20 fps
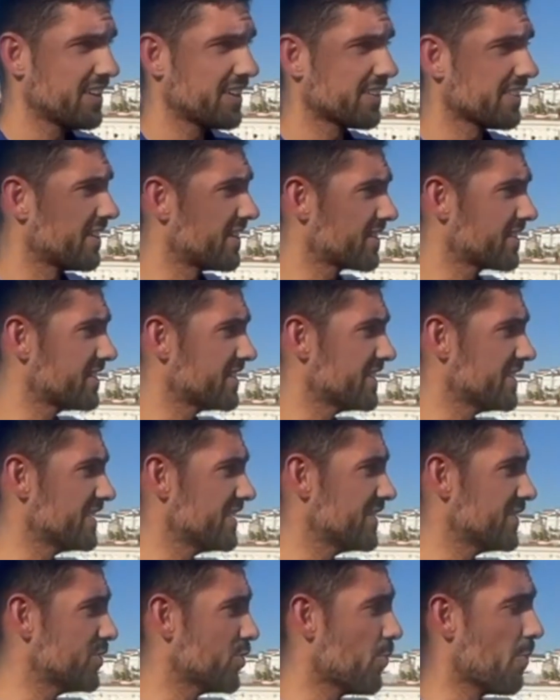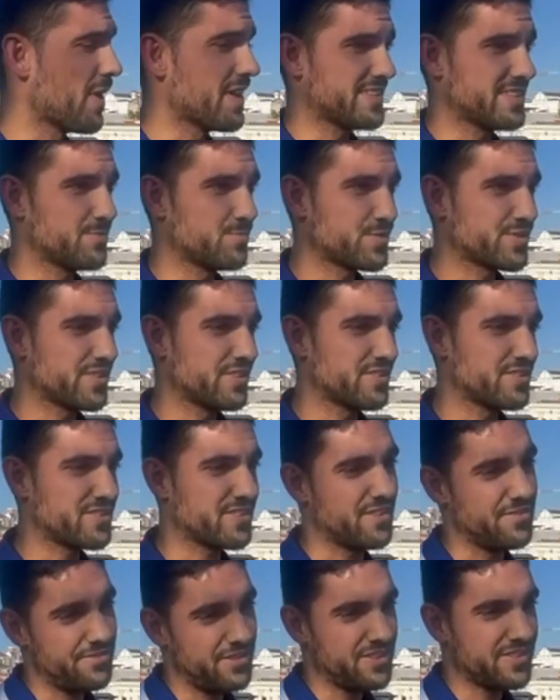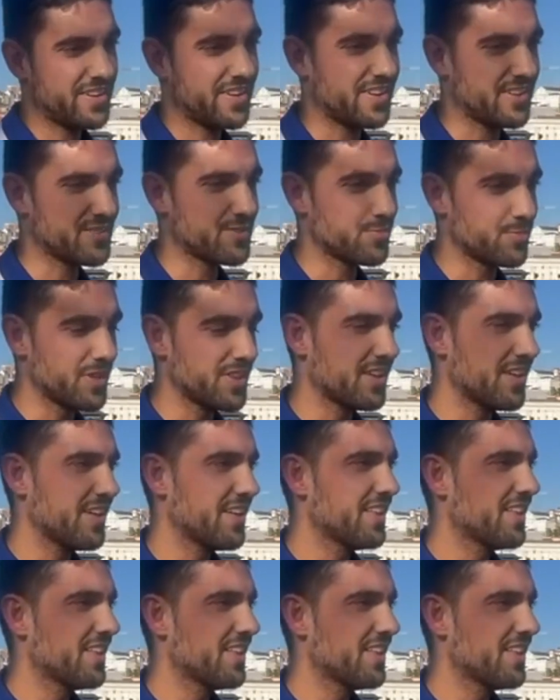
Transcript: Claro que o mais importante está feito, que era a subida,